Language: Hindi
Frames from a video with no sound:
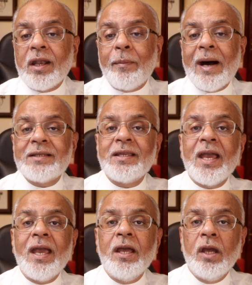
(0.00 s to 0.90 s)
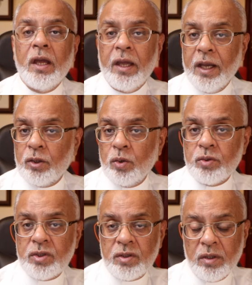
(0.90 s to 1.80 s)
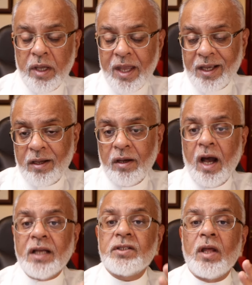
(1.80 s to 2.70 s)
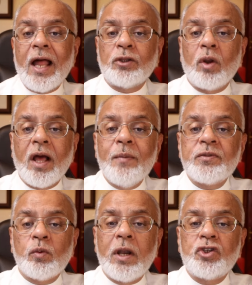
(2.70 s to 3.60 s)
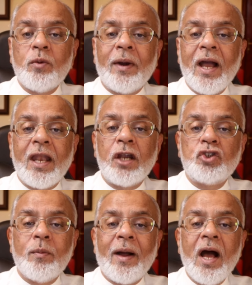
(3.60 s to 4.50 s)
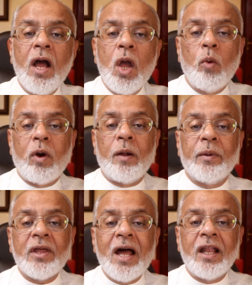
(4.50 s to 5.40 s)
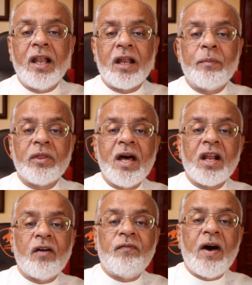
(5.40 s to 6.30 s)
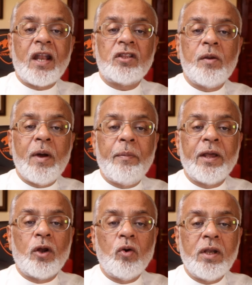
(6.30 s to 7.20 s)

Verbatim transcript: नमाजें एक दूसरे एक असलातुलखम्स वलजुमा जुमा व रमदान रमज़ान कफ़ारत लमा बैन